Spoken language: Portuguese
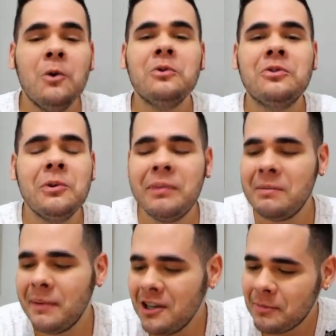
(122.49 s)
Um
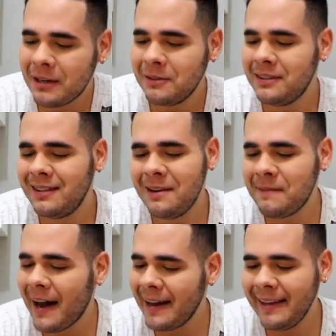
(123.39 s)
super beijo para você,
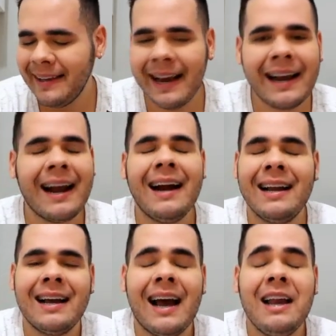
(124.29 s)
Maria,
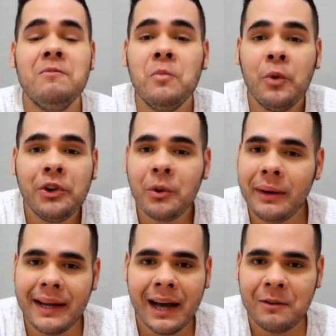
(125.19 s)
Carla, Karen, muito
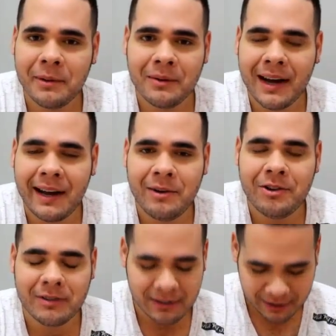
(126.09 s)
obrigado pelo carinho
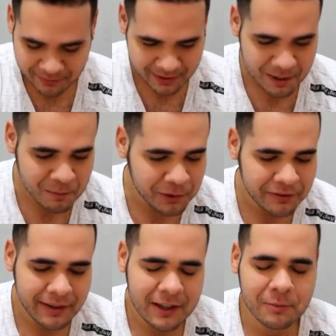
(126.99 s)
de vocês. Fiquei
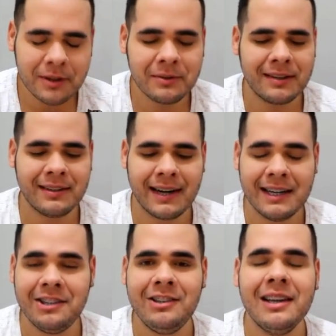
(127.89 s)
muito feliz mesmo com essa
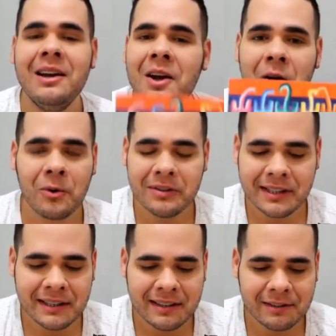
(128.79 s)
cartinha. Com
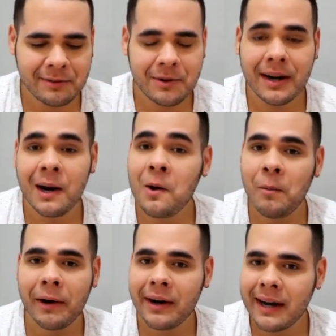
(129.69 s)
certeza vou guardar
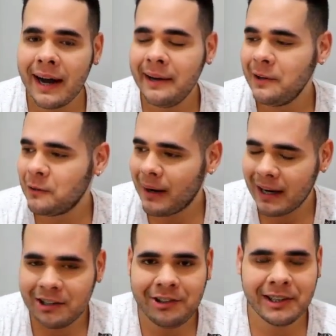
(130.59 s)
com o maior carinho numa
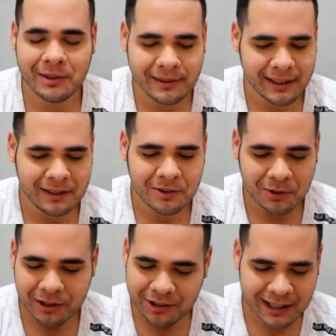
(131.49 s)
caixinha que eu tenho aqui
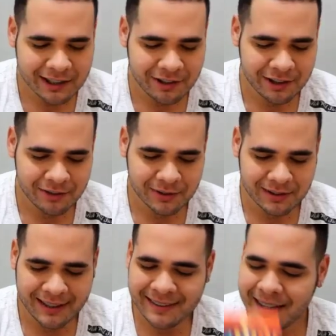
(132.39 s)
só de cartinha de
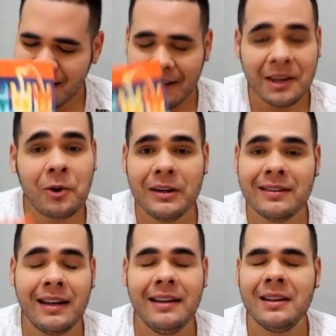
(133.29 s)
vocês. Que
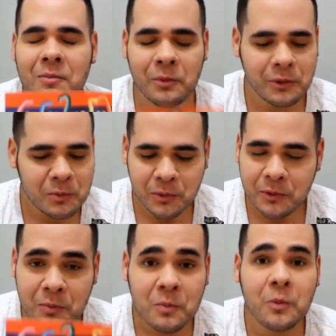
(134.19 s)
coisa linda, muito,
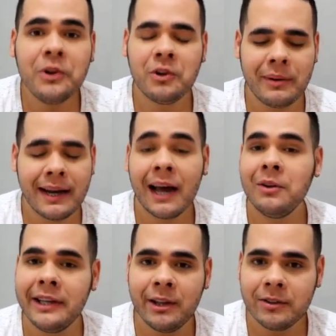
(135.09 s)
muito, muito
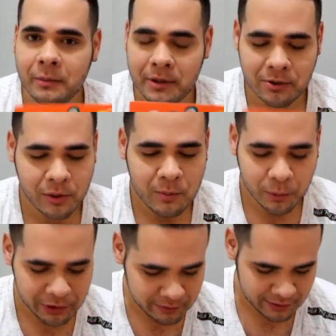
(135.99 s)
obrigado. Que Deus abençoe
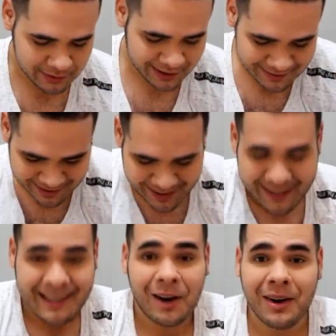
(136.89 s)
muito vocês.
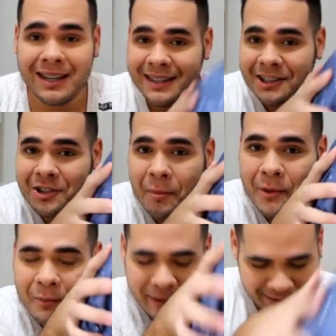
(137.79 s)
E agora deixa eu
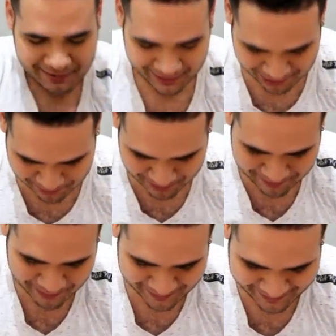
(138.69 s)
abrir o presente
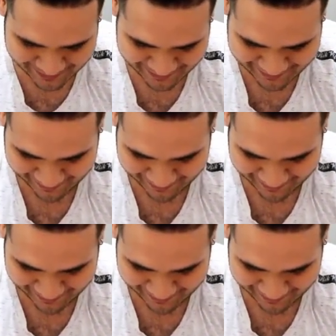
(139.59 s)
para ver o que que